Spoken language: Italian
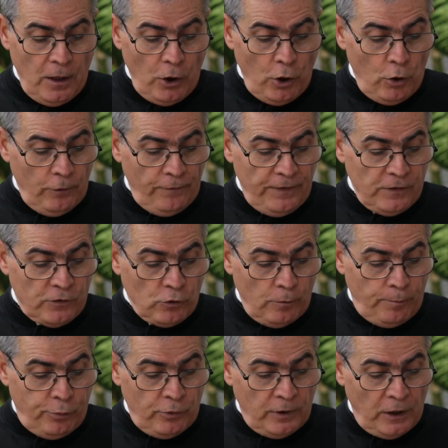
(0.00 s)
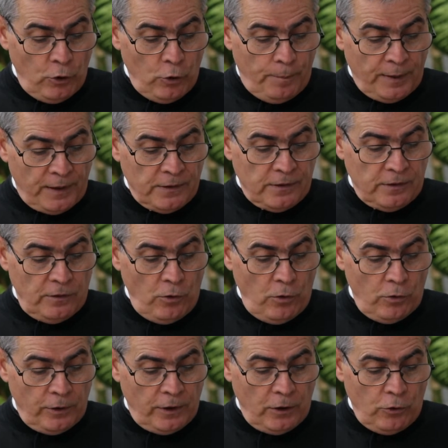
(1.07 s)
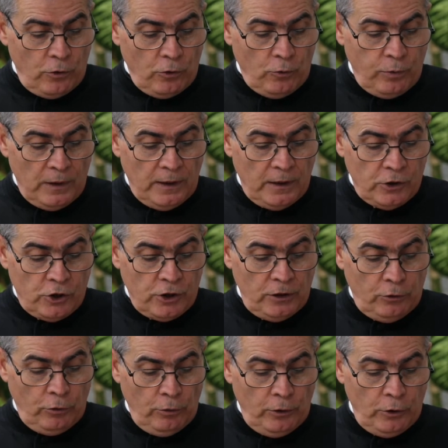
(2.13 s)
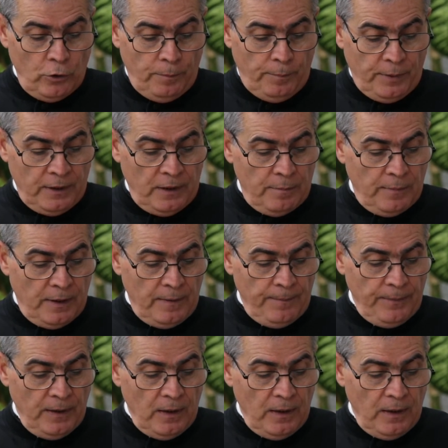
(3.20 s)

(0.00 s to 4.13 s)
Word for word: E ho visto pure l'oppressione con cui l'Egitto li opprime.